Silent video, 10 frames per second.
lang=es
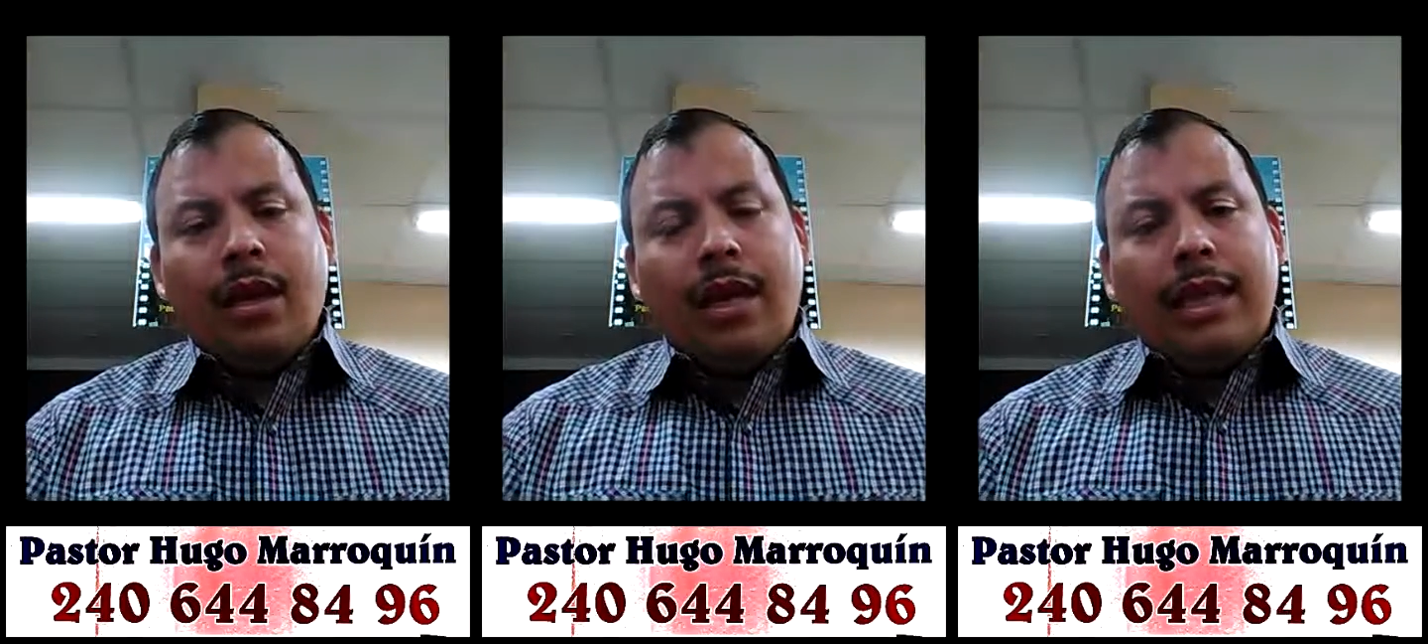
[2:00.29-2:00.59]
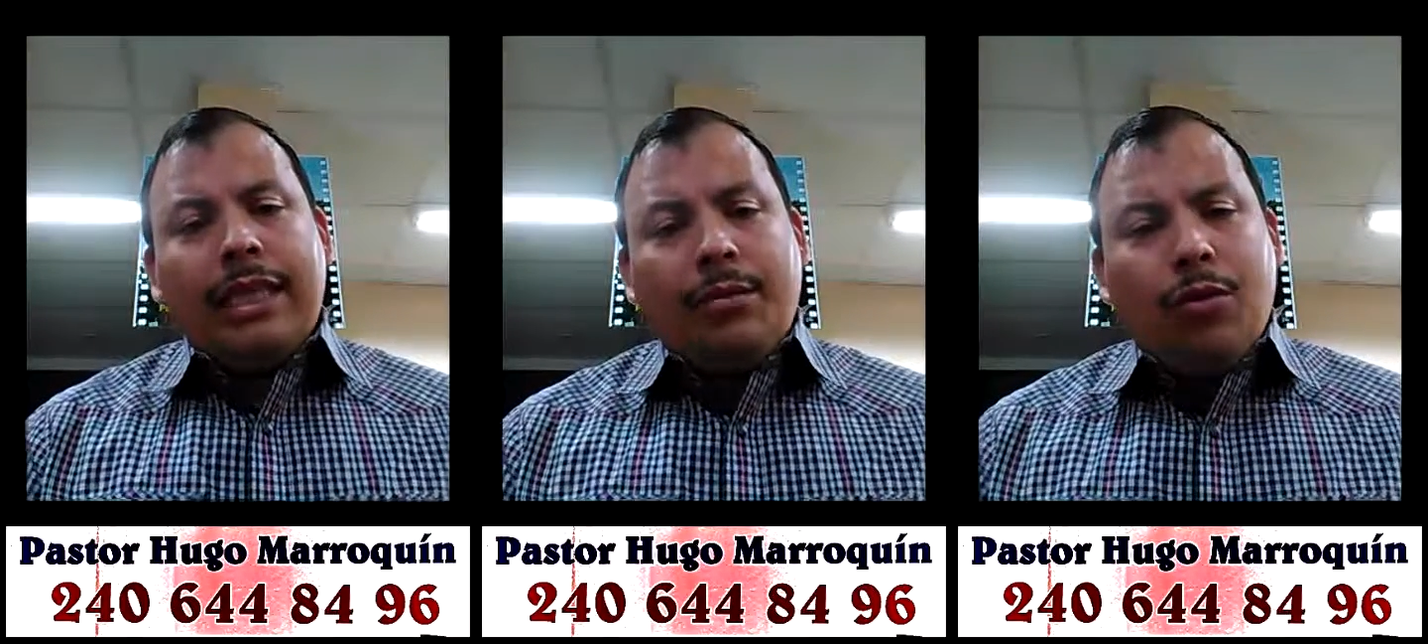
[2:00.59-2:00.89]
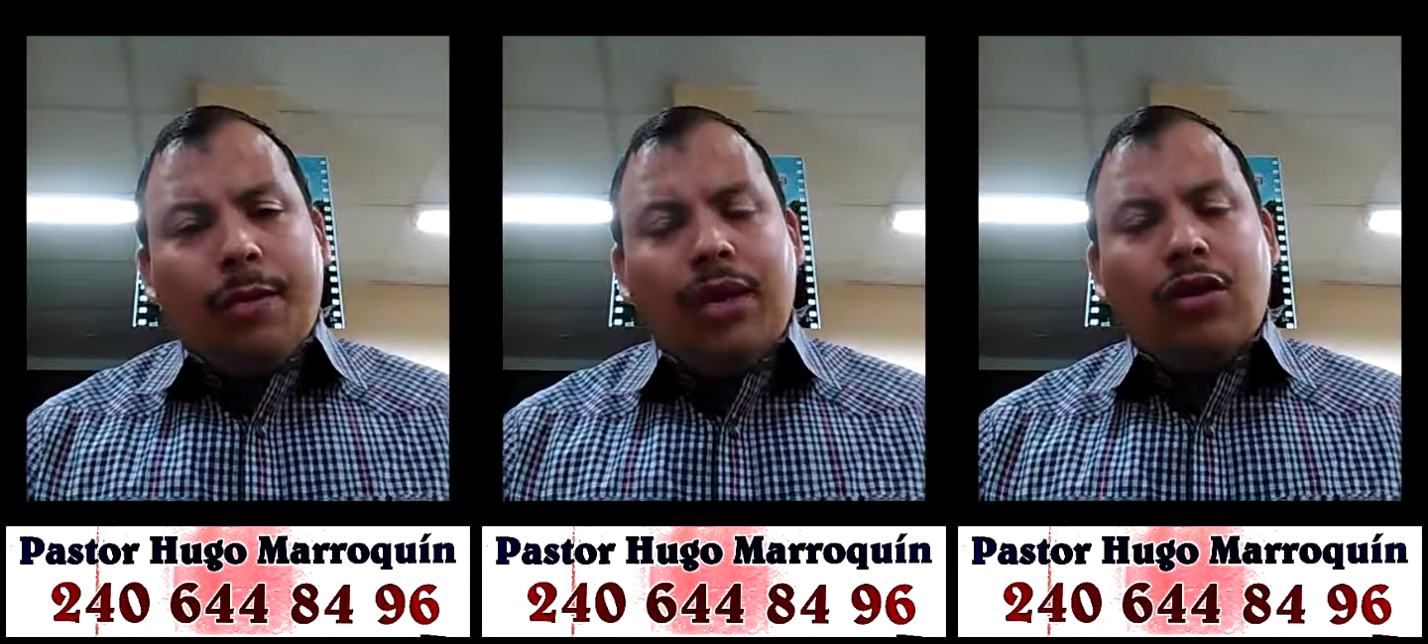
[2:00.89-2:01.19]
Ese
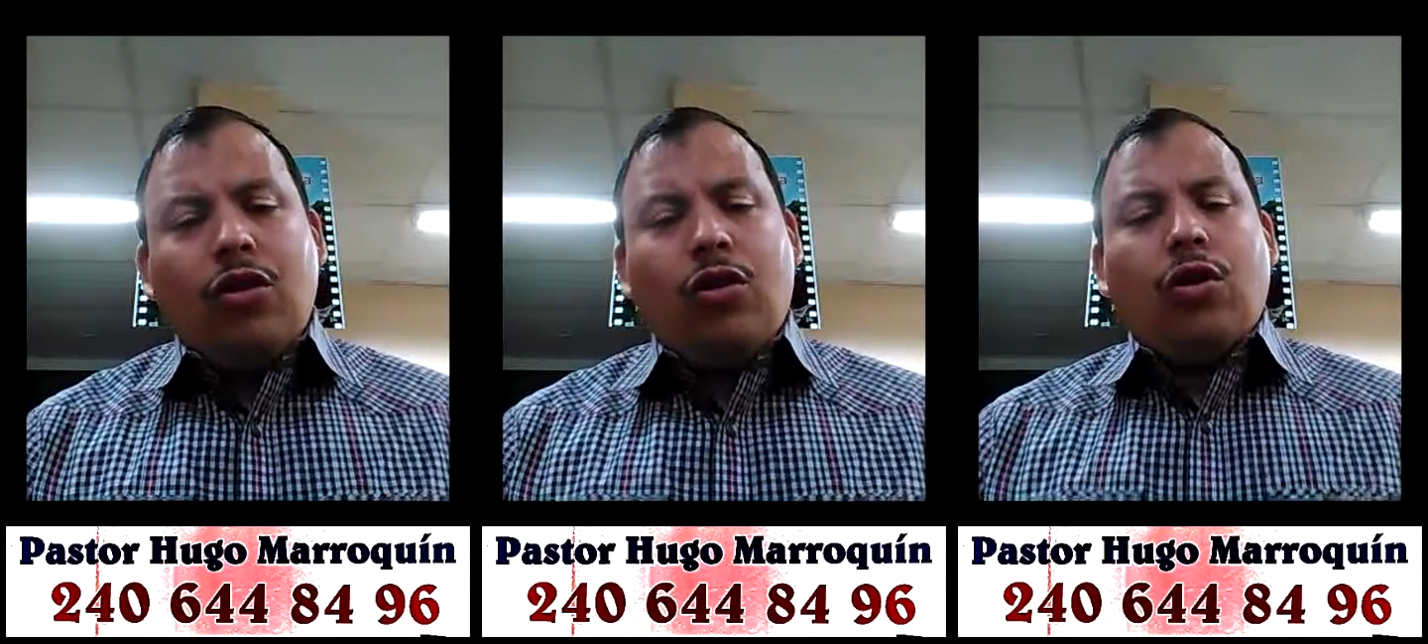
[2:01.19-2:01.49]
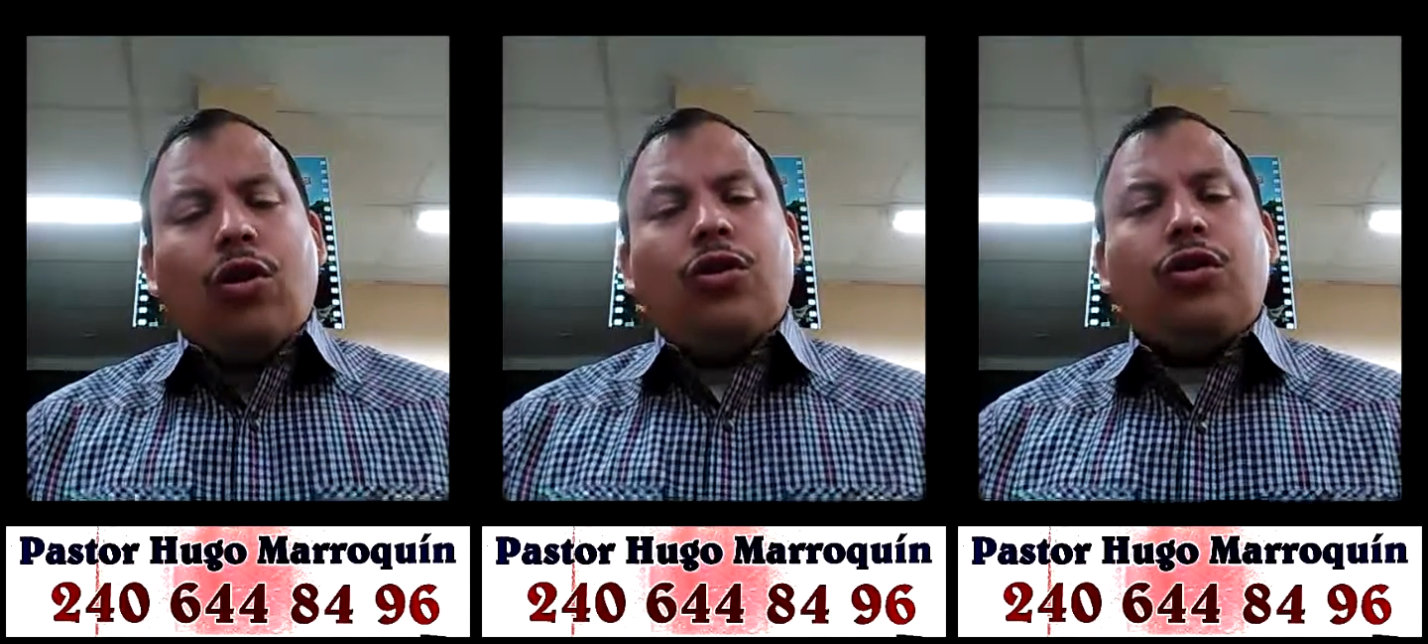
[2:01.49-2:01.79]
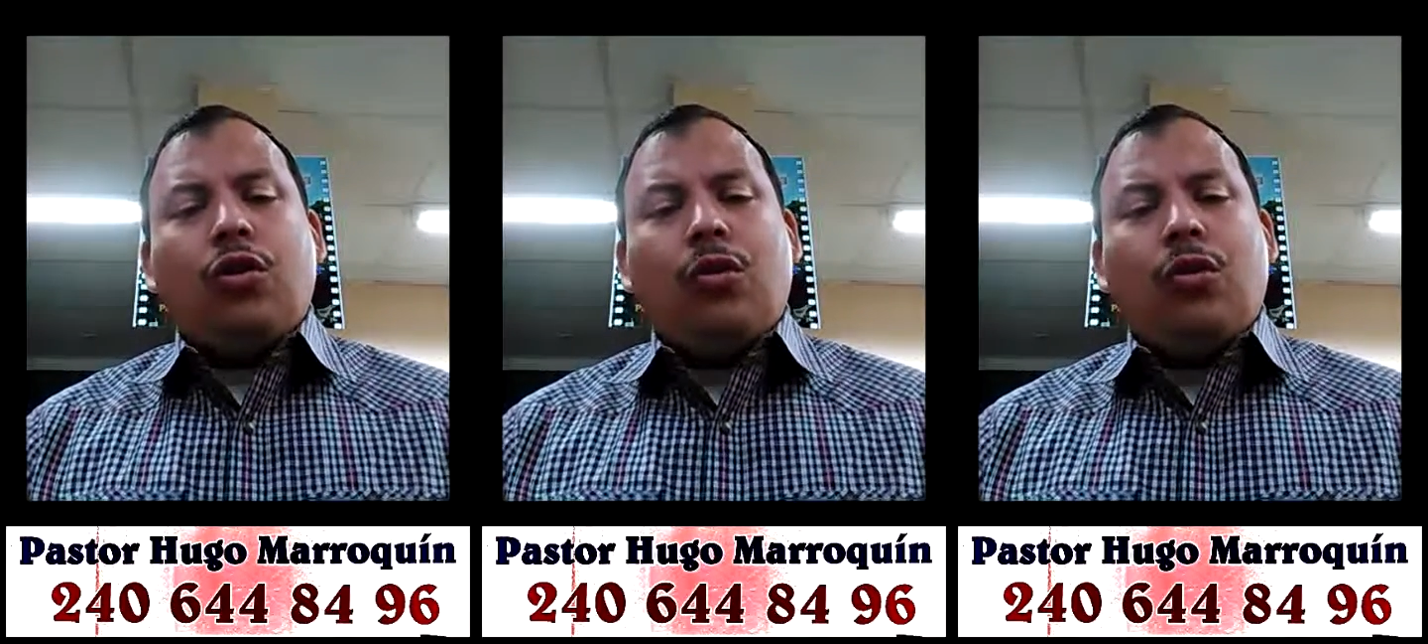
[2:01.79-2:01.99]
momento glorioso